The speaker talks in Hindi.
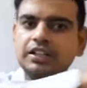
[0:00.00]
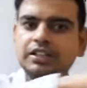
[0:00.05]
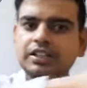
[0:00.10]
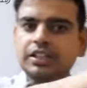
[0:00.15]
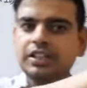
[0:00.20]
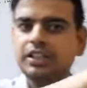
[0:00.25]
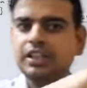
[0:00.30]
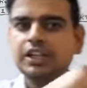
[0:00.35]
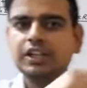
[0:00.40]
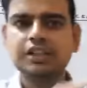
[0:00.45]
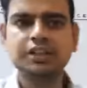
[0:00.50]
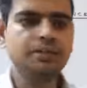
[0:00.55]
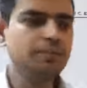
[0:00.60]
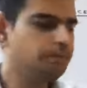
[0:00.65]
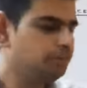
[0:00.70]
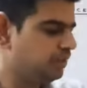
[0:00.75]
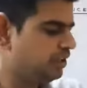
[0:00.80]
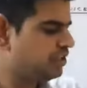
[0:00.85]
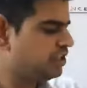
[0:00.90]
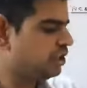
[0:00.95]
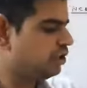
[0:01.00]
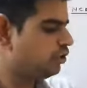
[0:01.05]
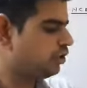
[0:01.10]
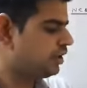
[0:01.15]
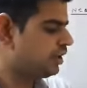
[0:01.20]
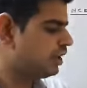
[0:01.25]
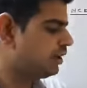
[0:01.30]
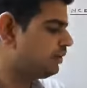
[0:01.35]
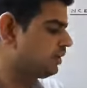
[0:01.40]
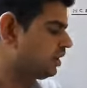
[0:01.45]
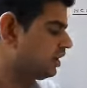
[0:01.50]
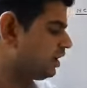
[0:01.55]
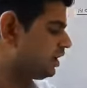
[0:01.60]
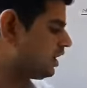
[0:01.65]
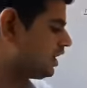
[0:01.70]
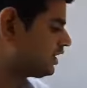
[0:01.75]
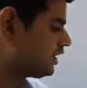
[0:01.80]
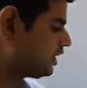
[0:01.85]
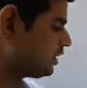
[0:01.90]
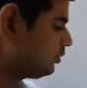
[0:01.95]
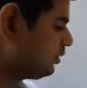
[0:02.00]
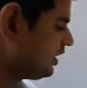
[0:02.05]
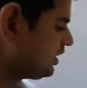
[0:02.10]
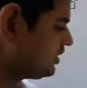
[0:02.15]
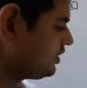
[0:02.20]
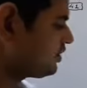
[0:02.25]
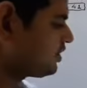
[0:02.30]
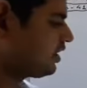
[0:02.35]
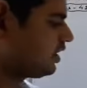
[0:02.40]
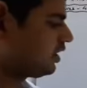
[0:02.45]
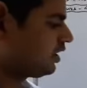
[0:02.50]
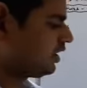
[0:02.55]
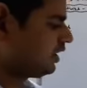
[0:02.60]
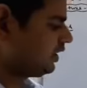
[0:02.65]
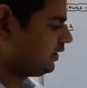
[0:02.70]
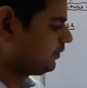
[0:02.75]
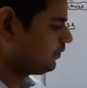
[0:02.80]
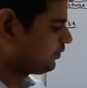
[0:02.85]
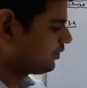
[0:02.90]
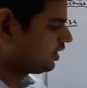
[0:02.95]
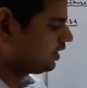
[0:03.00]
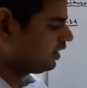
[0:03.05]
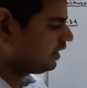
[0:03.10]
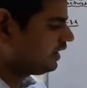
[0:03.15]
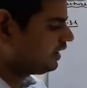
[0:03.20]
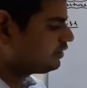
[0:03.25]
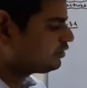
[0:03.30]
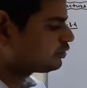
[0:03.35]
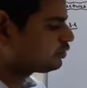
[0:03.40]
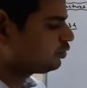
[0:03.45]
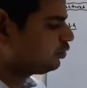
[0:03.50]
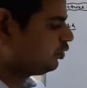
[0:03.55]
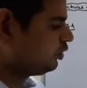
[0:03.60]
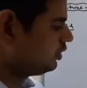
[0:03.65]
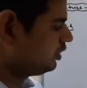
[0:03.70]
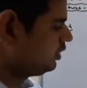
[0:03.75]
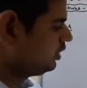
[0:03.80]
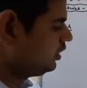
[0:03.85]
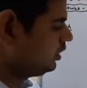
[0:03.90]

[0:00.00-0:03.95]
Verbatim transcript: तीन कदम पीछे लौटेगा बेटा लगातार वो ऐसे चल रहा है एंड सो ऑन